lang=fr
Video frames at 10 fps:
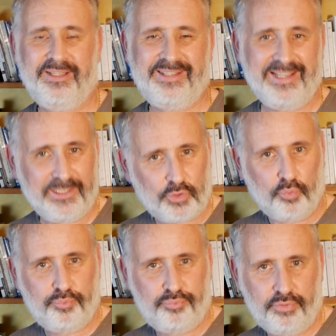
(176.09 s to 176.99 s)
Quel est
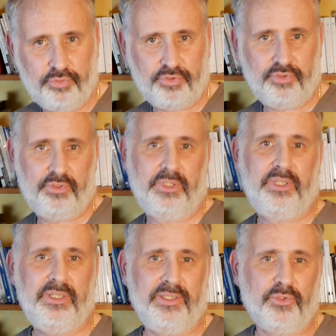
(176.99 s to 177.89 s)
ton but
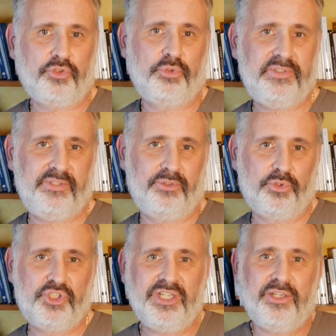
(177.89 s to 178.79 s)
Et ensuite, de
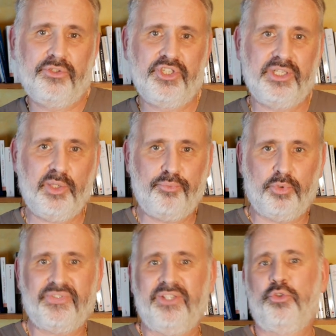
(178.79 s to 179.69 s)
challenger
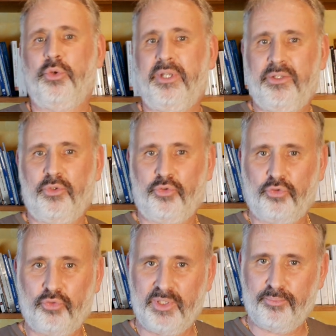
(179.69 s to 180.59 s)
pour s'assurer que ce
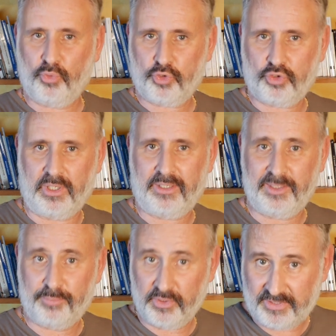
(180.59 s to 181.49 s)
sont les bons choix, les bonnes